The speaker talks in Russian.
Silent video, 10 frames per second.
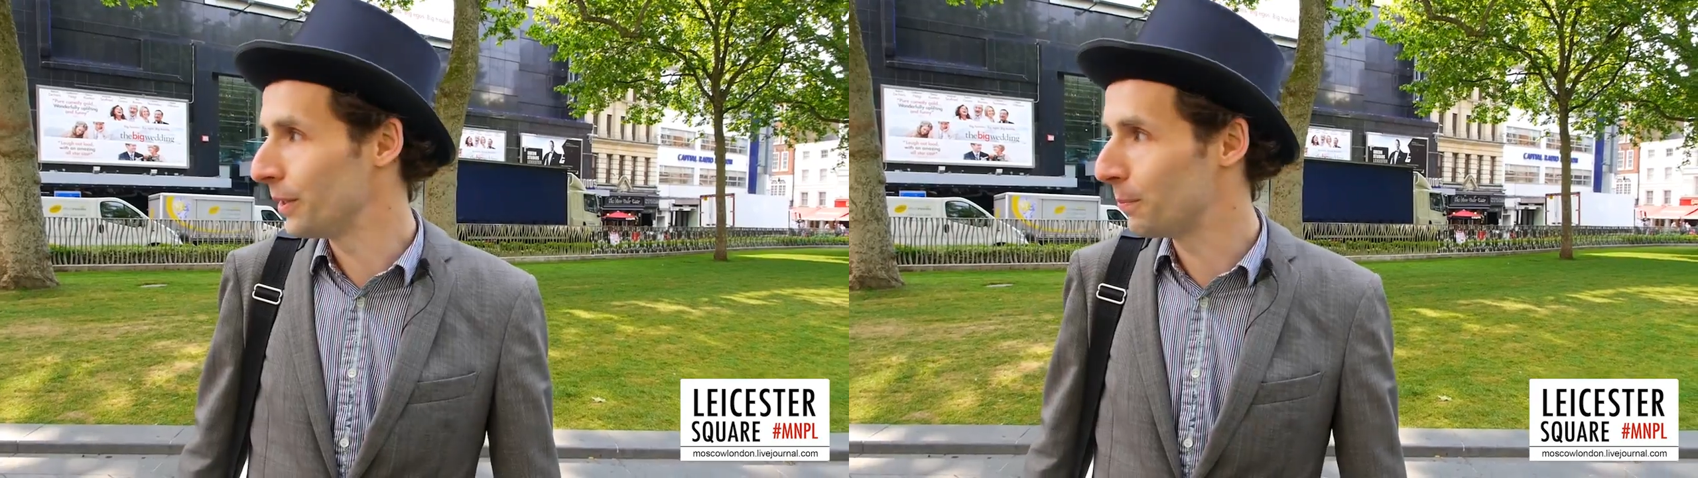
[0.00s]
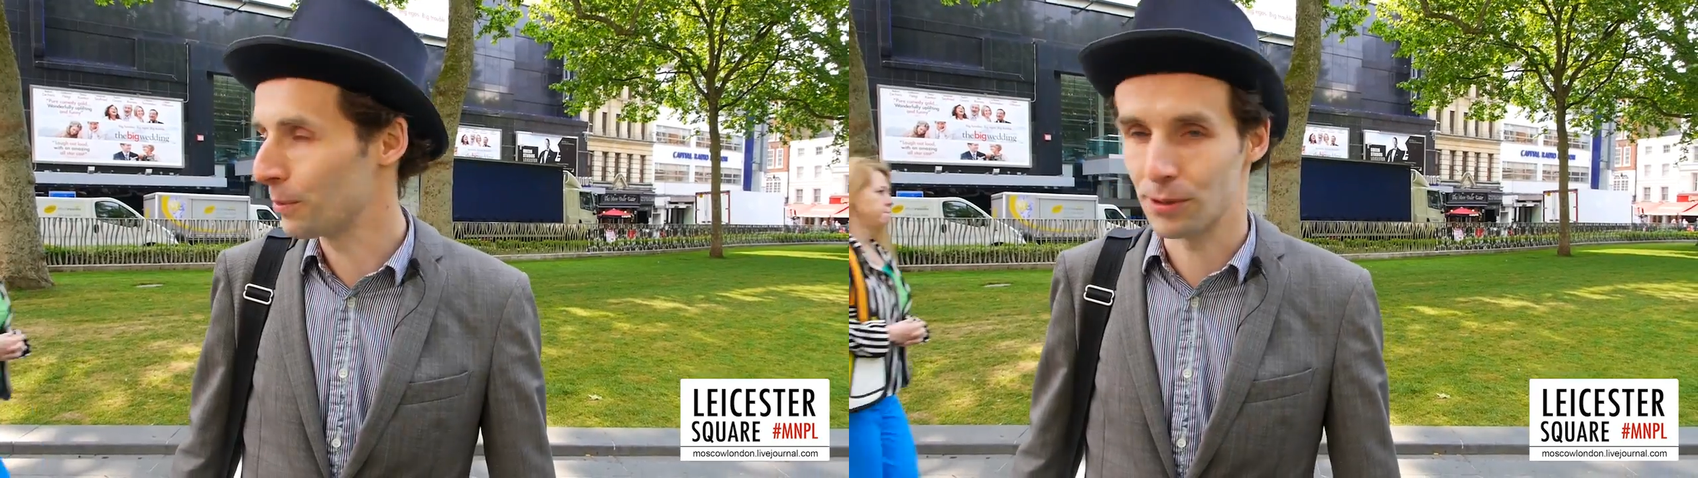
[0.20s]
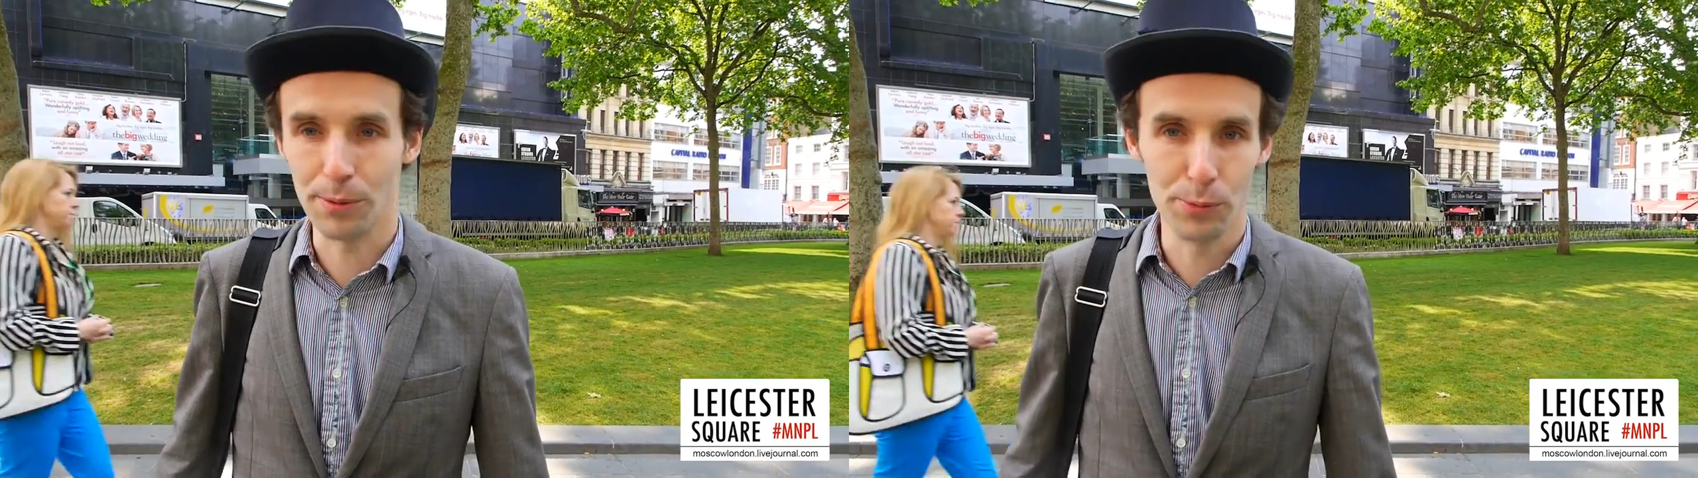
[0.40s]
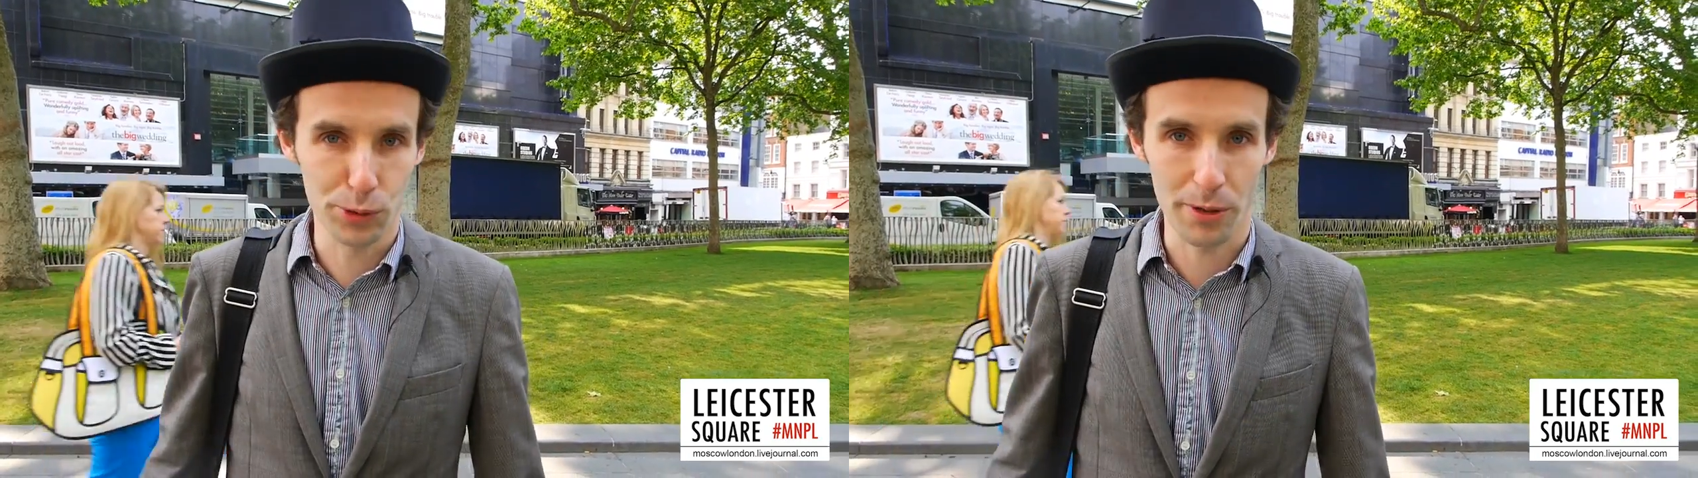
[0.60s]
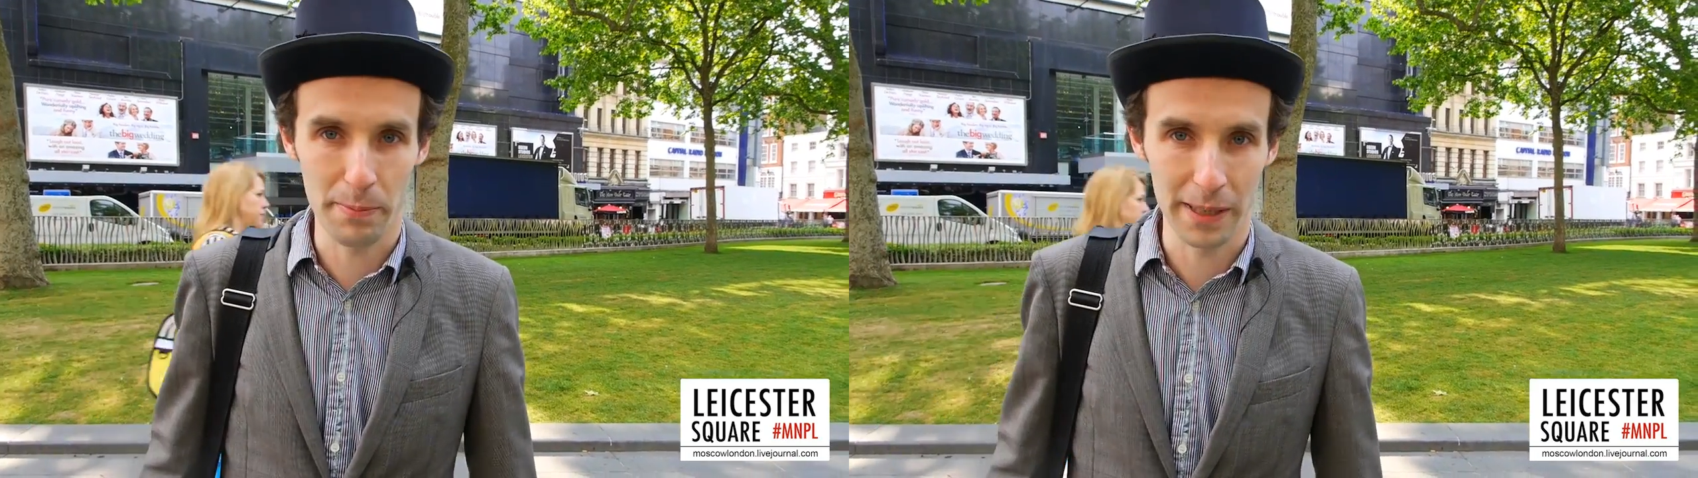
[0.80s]
и просто
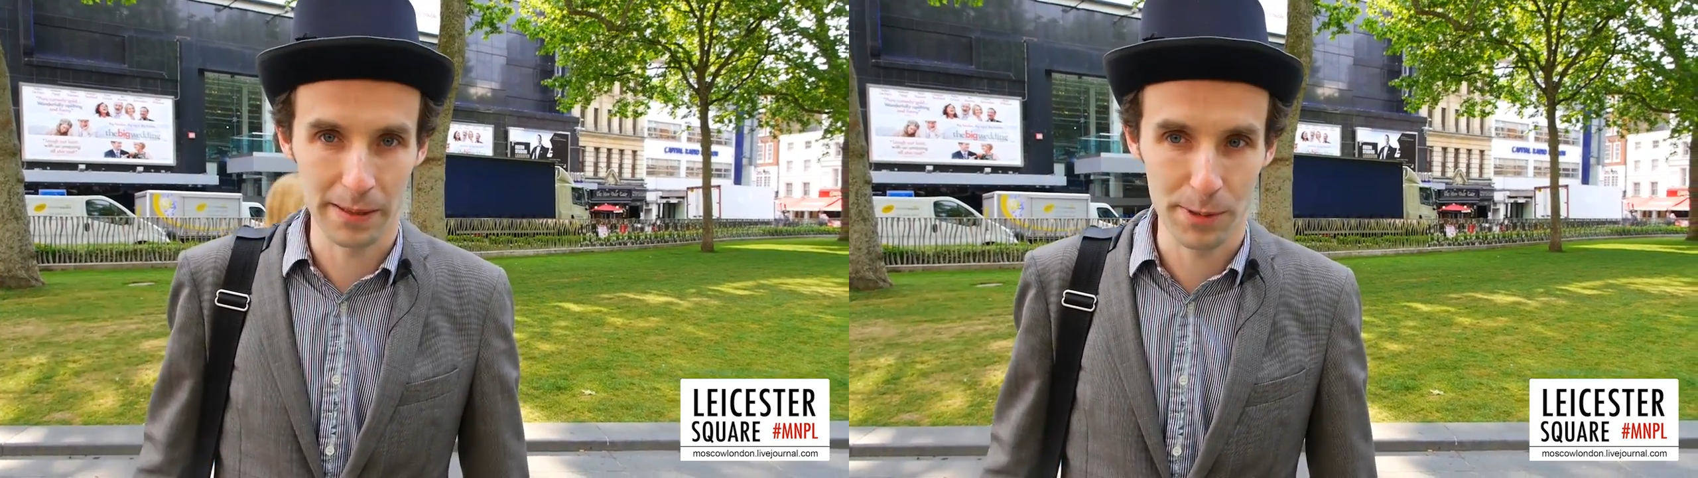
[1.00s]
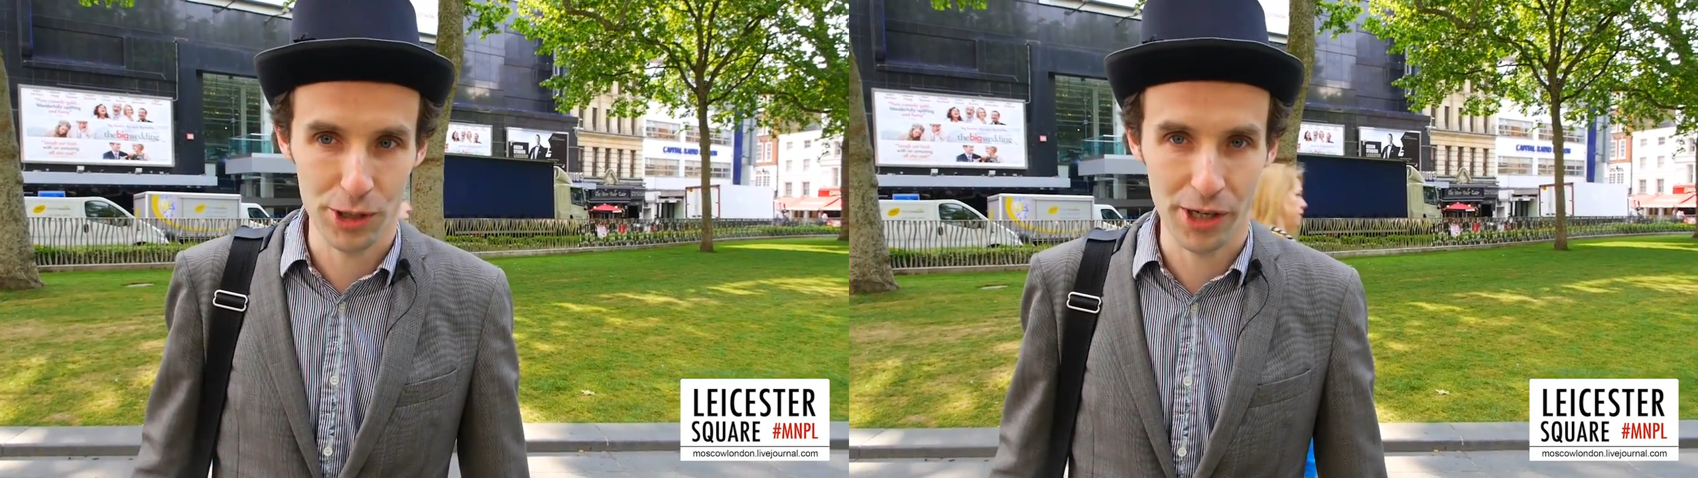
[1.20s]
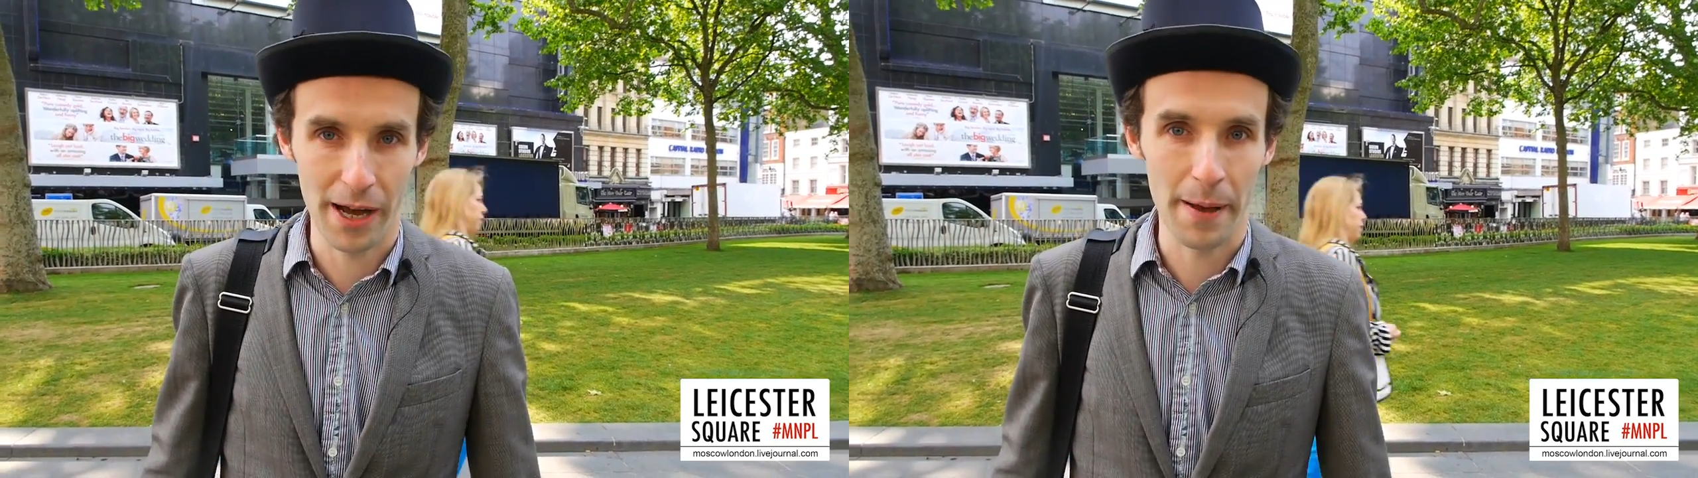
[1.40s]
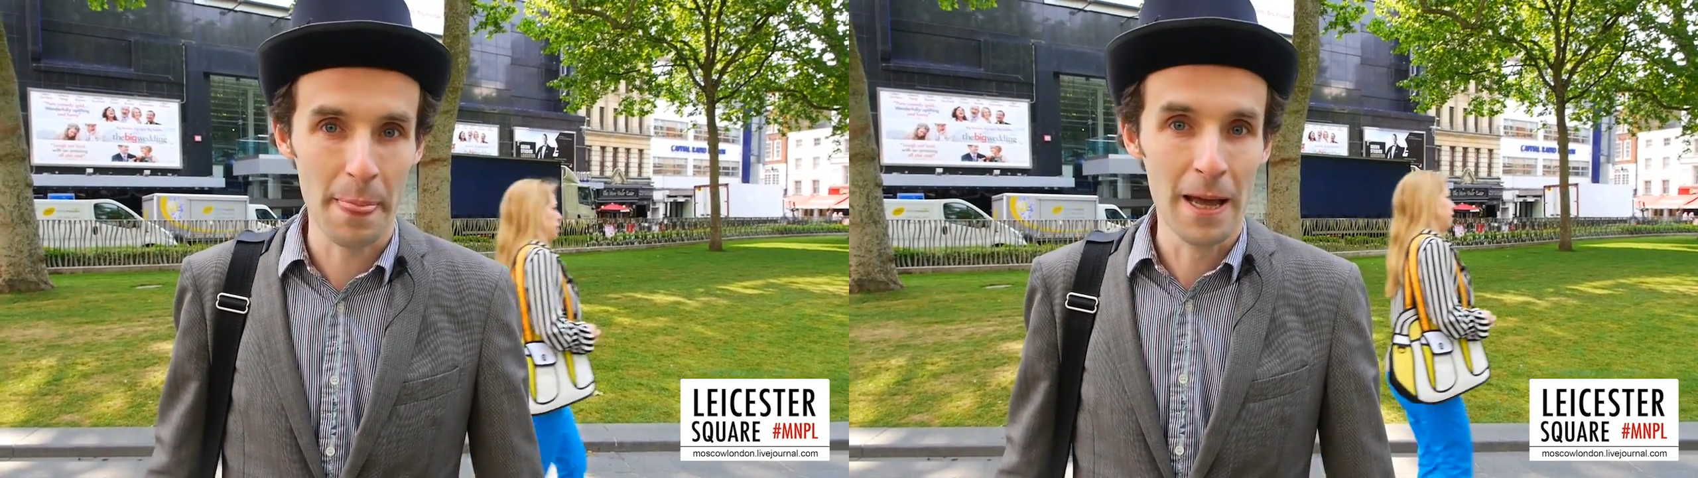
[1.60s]
мусор без мешка.